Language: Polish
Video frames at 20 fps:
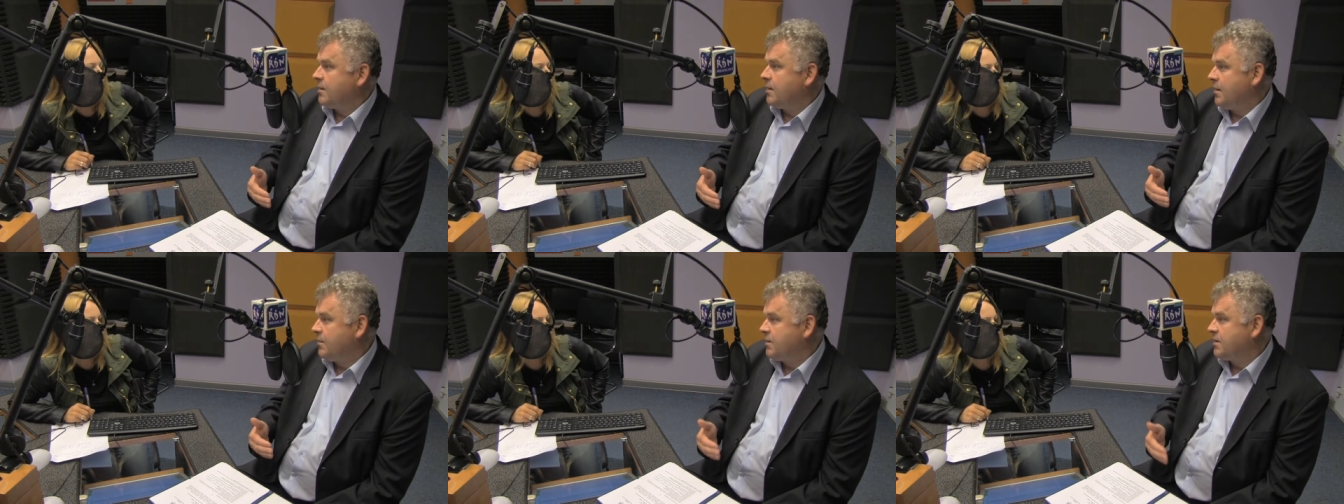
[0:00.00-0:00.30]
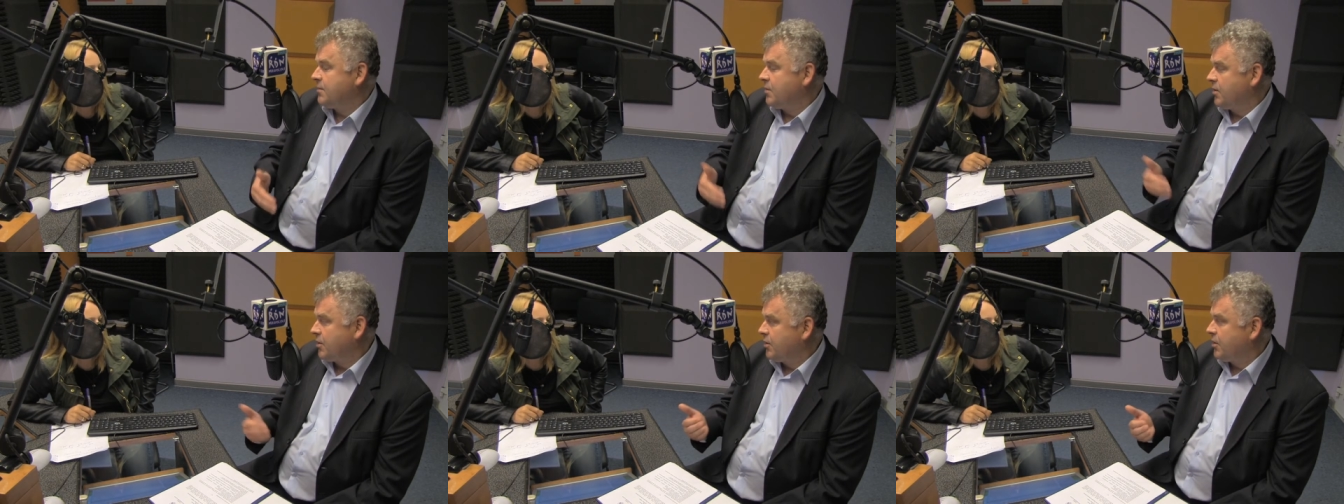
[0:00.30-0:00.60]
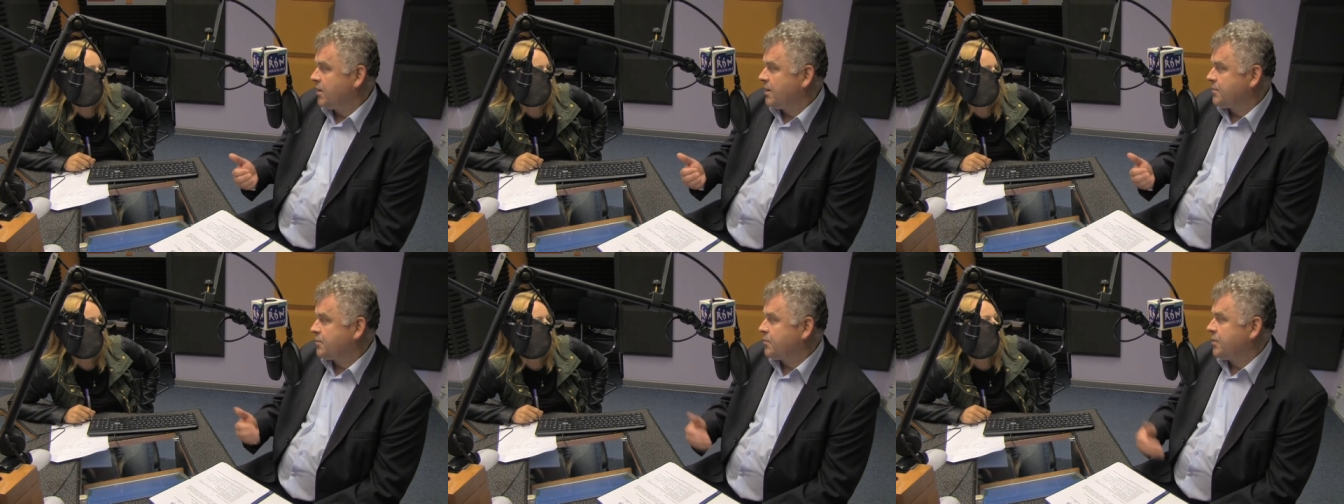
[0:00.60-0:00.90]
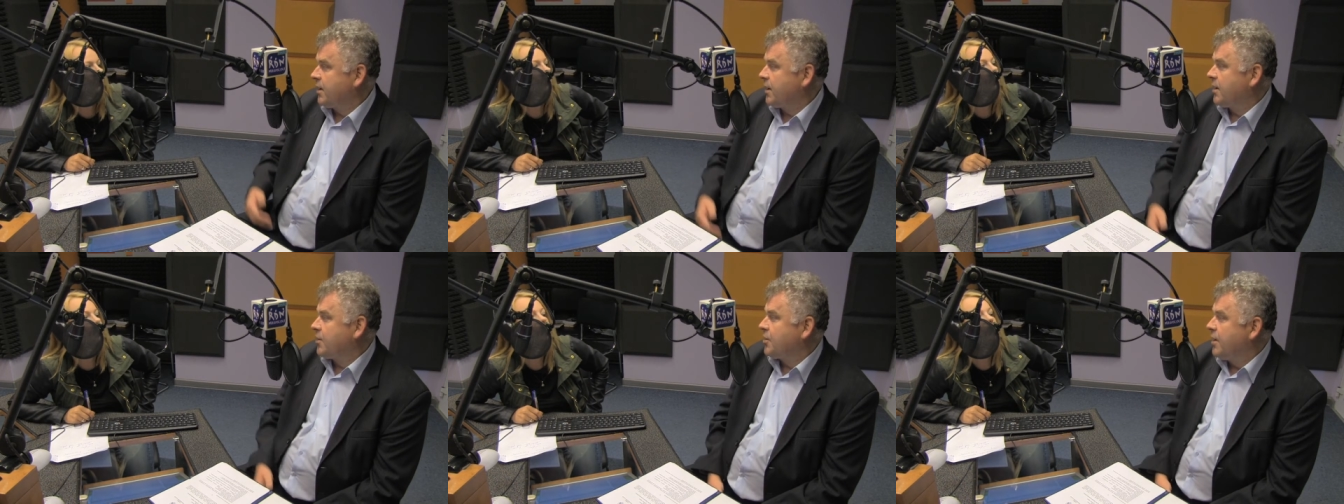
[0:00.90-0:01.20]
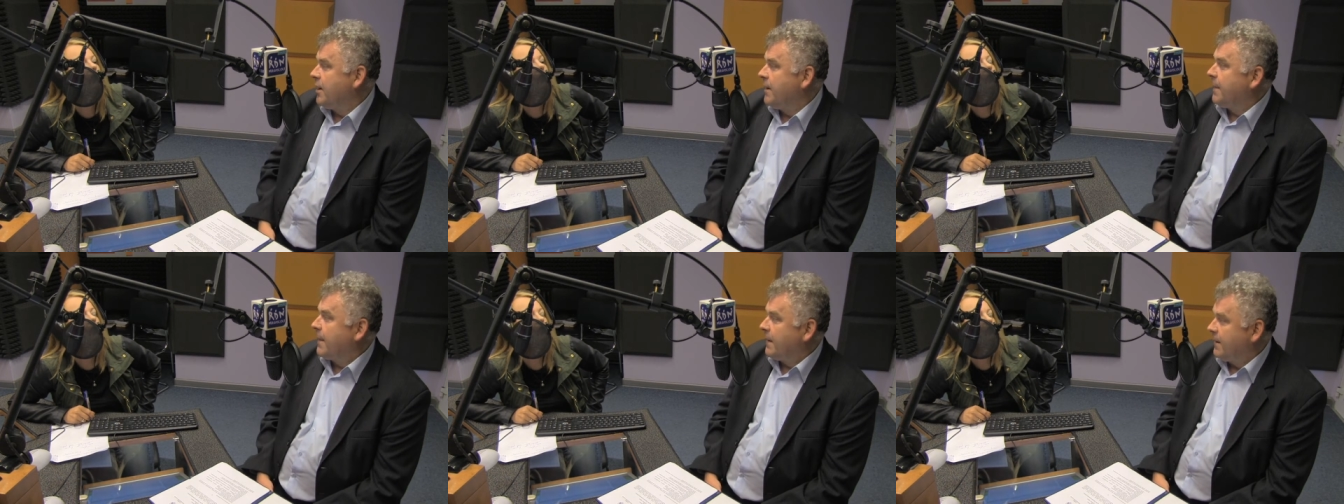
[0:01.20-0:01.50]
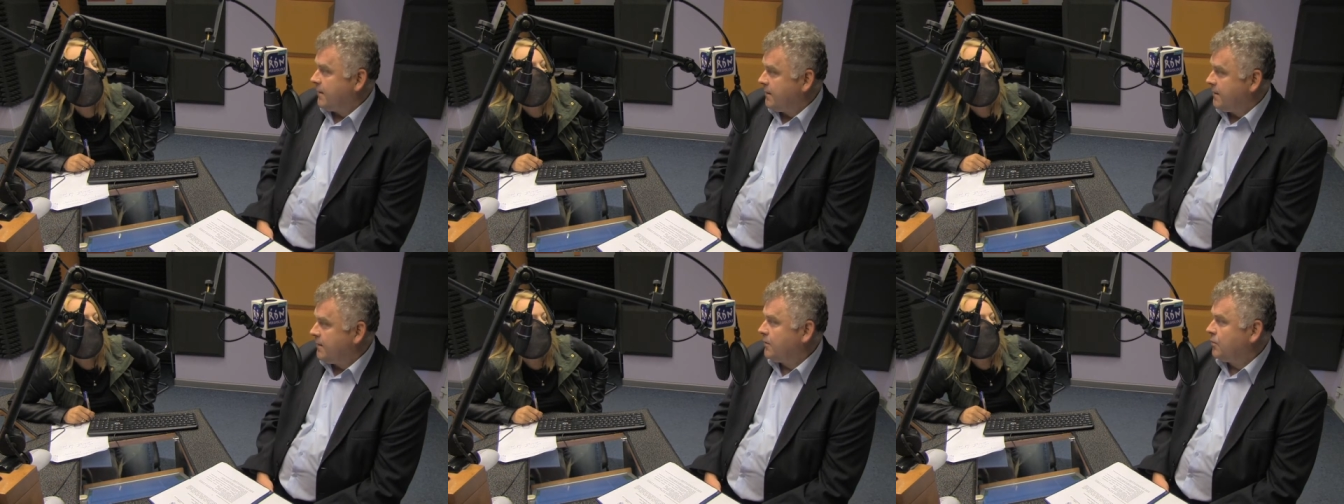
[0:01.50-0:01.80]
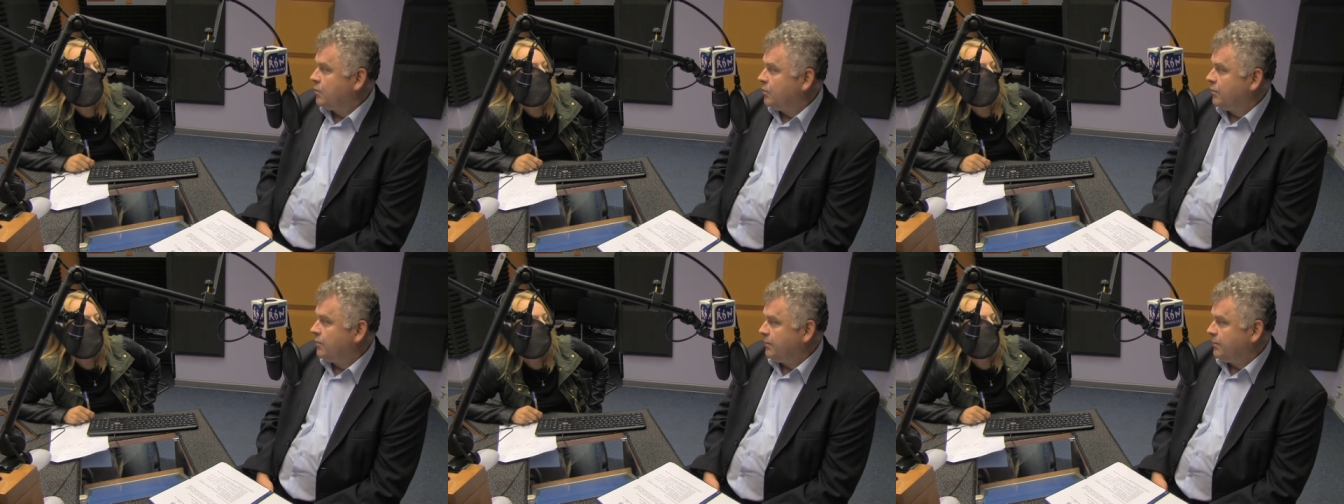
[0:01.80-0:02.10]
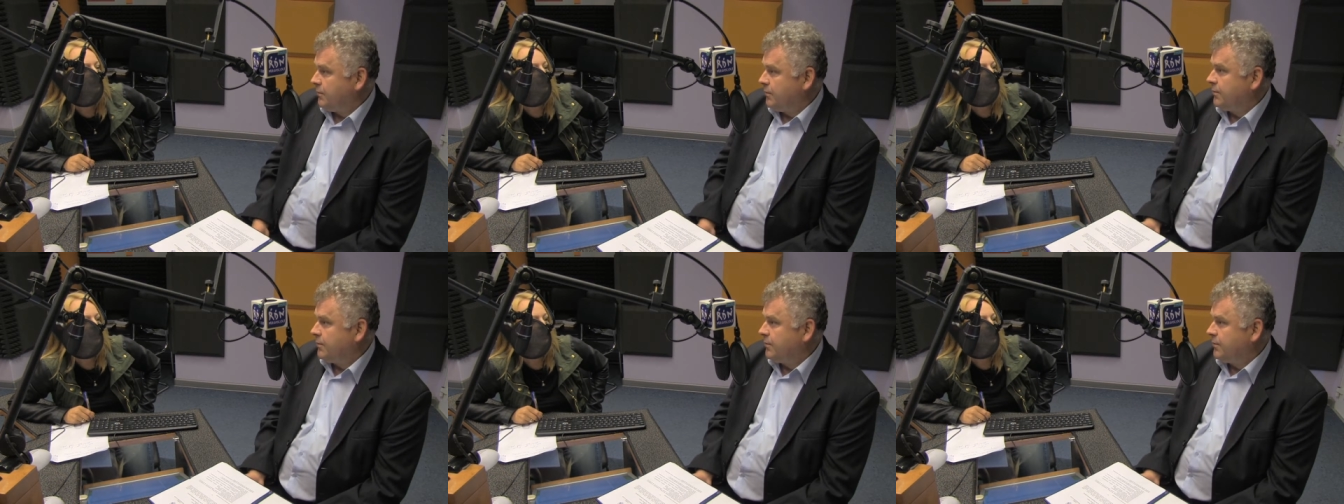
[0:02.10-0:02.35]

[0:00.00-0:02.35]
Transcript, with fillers: Niemcy mogli do nas przyjechać. I tu